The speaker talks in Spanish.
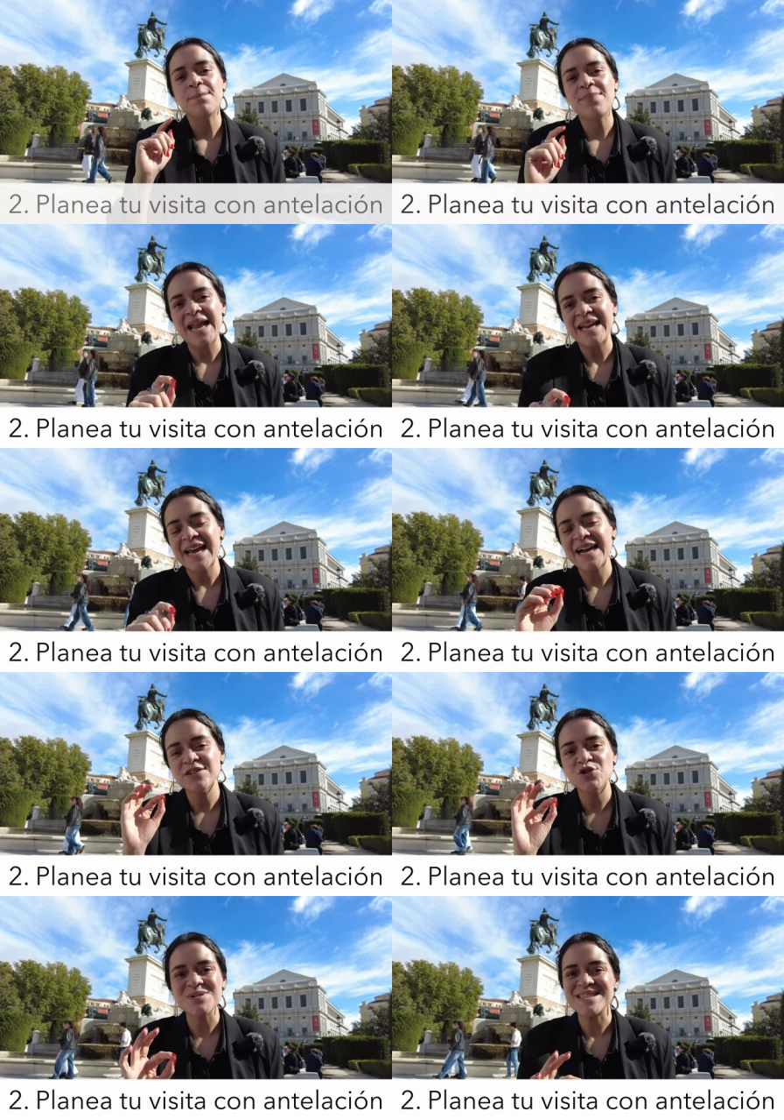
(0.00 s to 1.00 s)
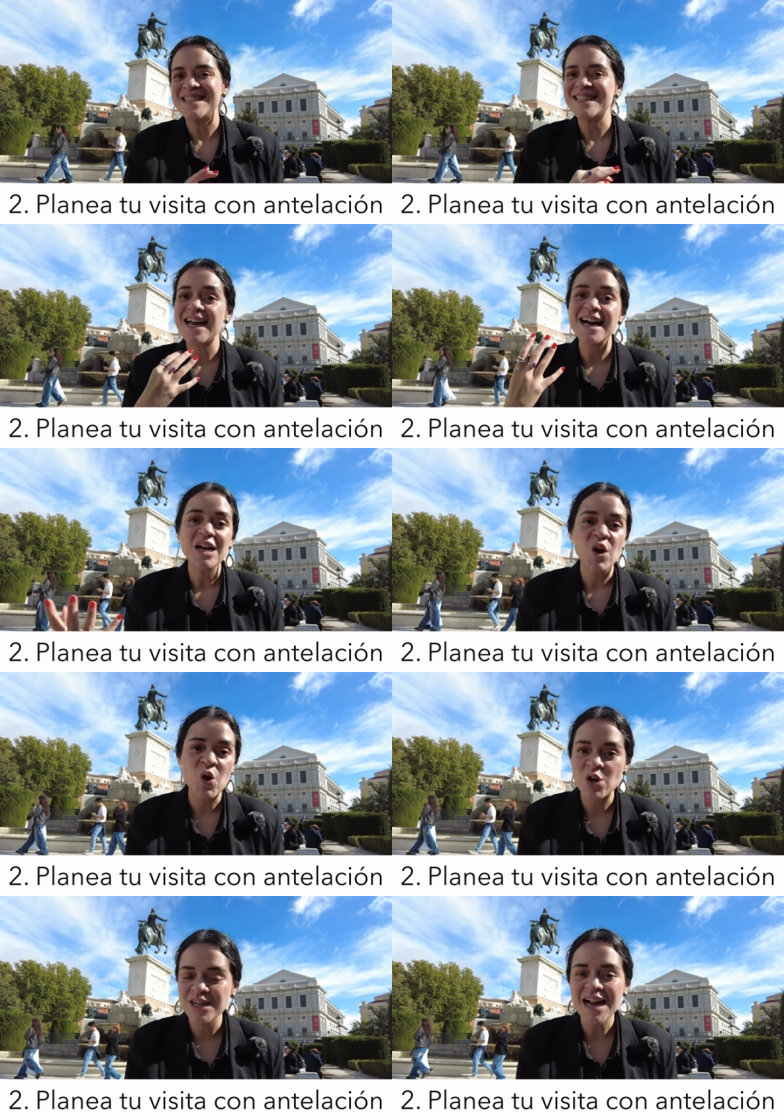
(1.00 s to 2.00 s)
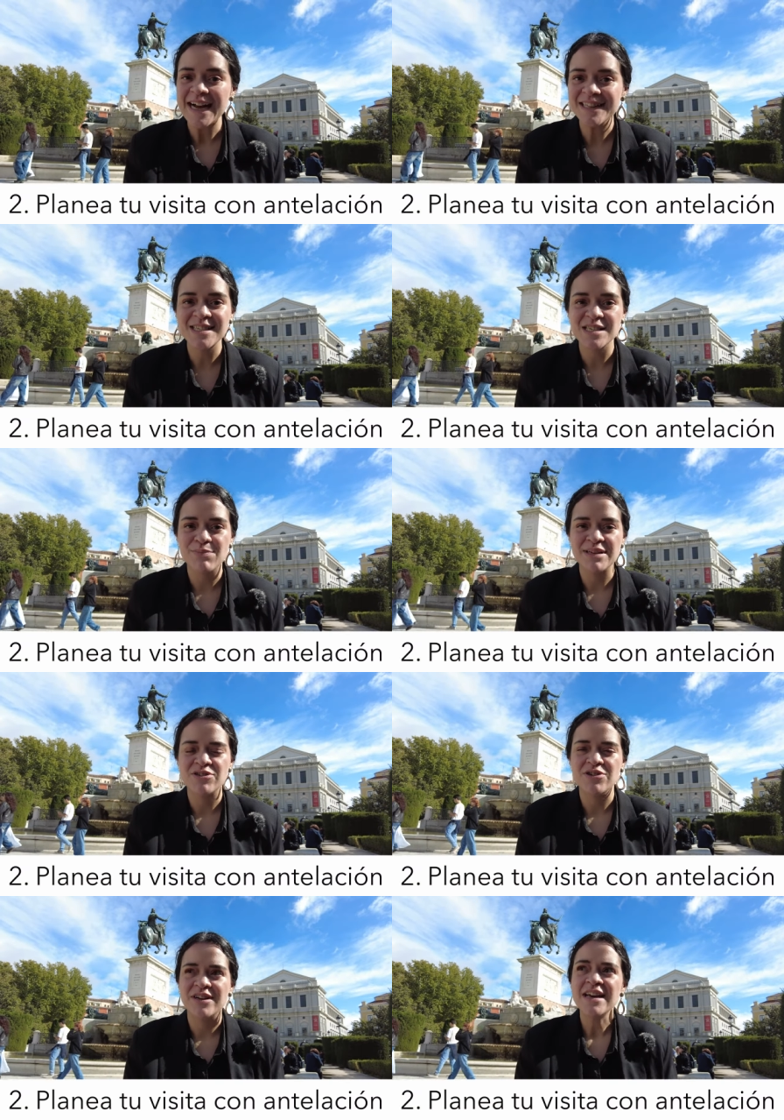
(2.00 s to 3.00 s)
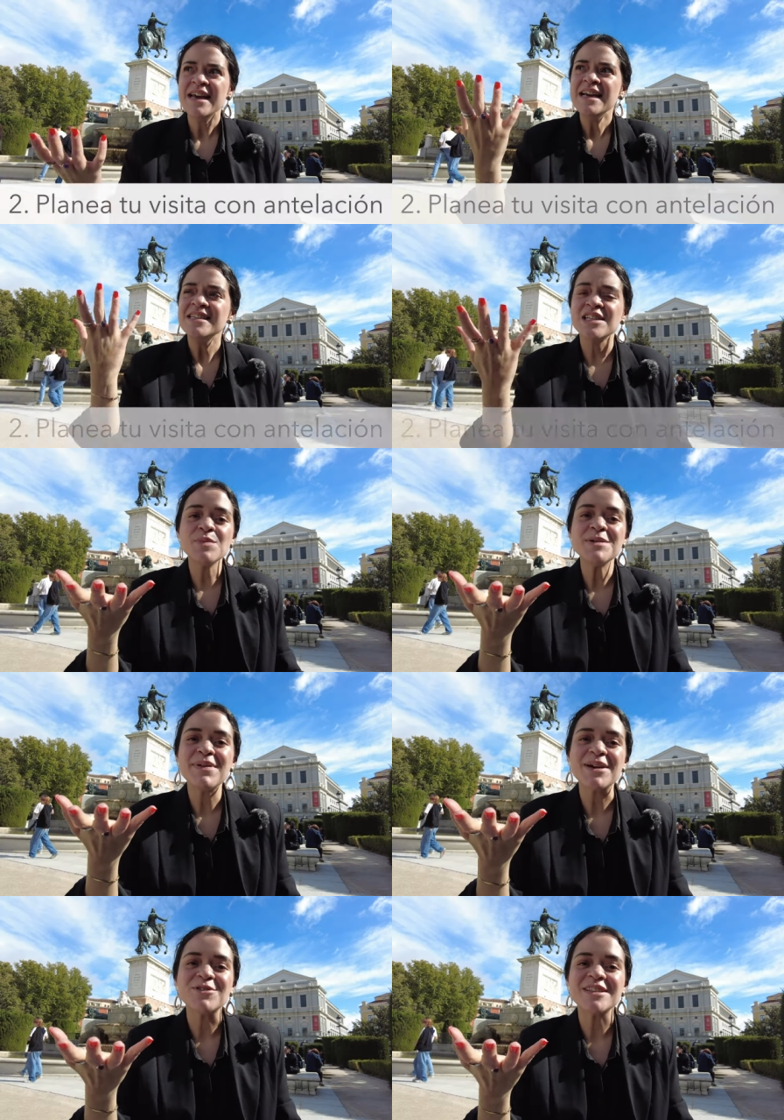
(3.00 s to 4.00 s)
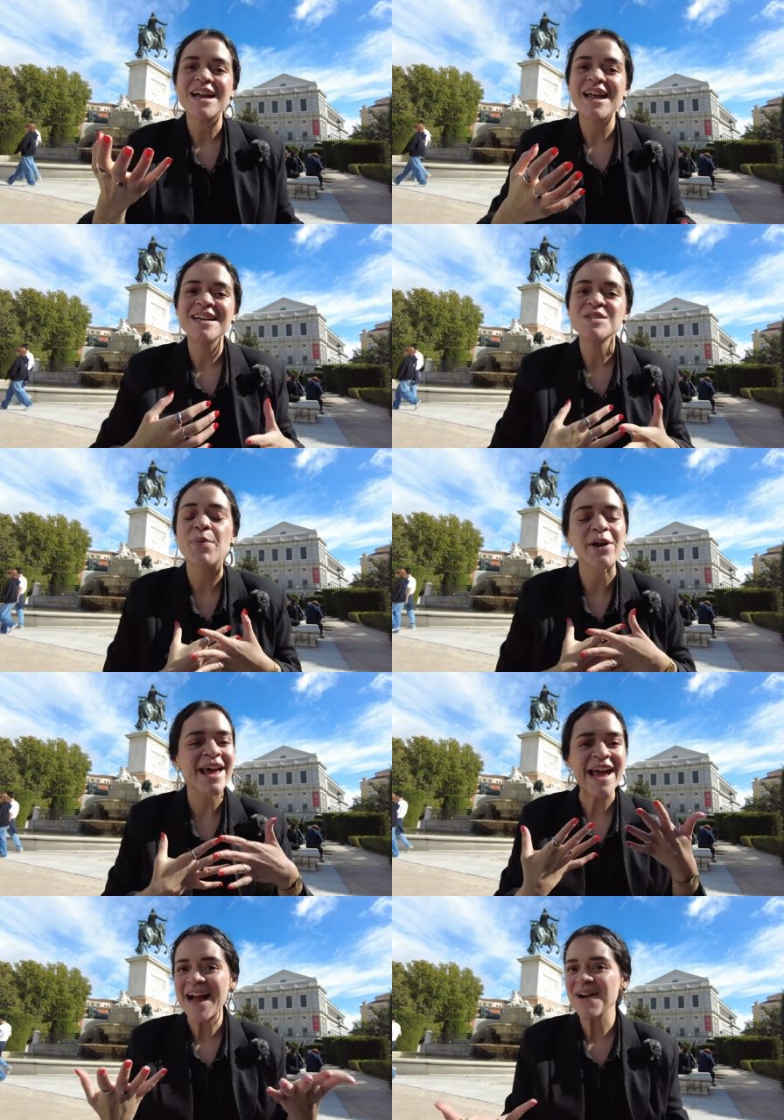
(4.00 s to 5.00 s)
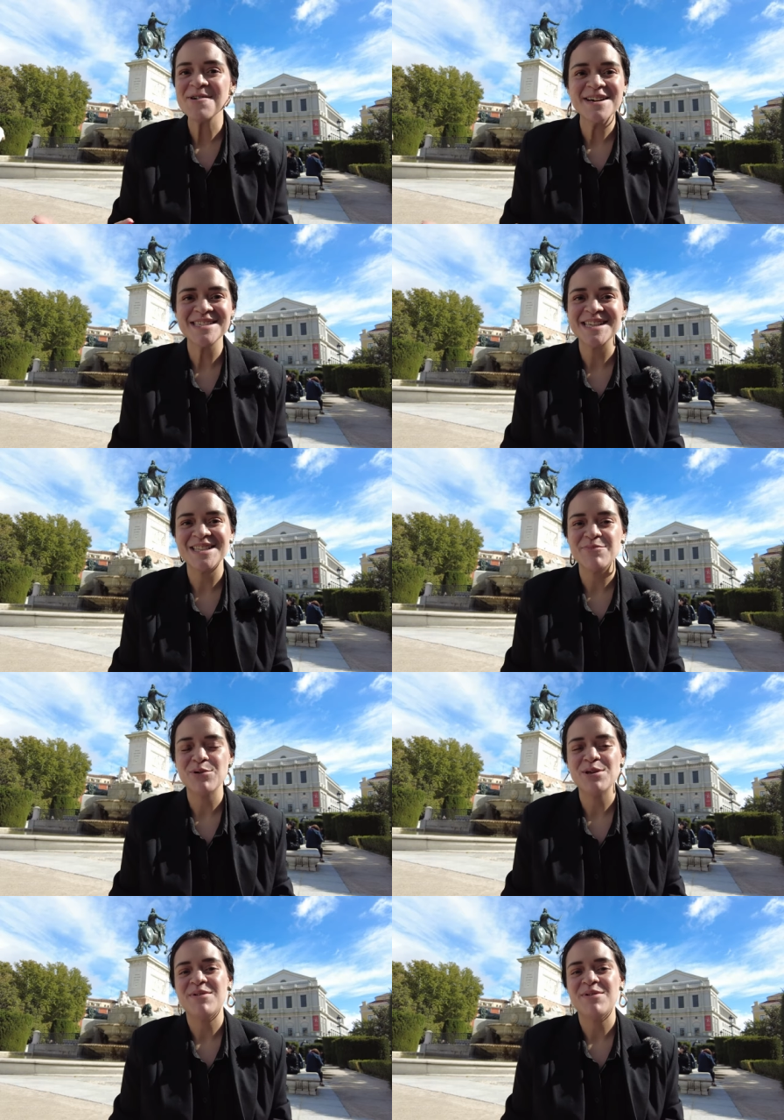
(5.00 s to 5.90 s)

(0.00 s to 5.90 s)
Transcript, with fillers: planear tu visita con anticipación. Si tú me preguntaras por qué hago este tipo de